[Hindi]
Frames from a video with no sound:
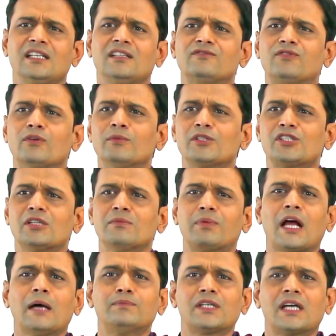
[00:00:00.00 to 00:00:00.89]
इंफॉर्मेशन
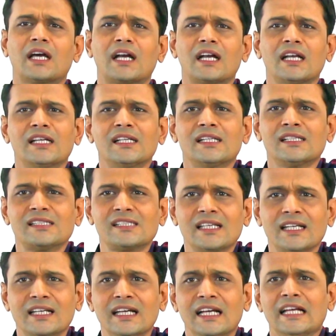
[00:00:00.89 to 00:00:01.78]
प्राप्त कर लेने
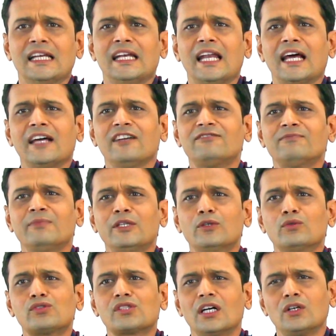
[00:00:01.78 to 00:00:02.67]
से लाइफ में
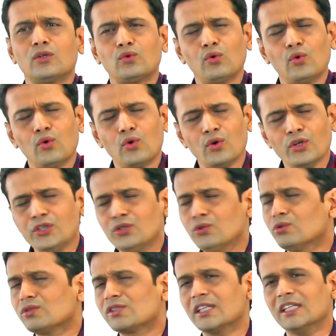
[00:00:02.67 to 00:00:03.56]
उसका कोई
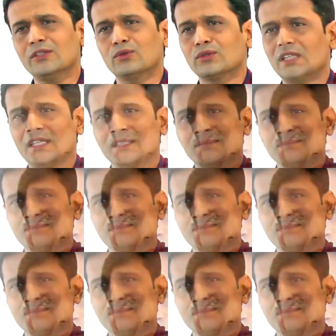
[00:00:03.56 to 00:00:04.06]
यूज नहीं होता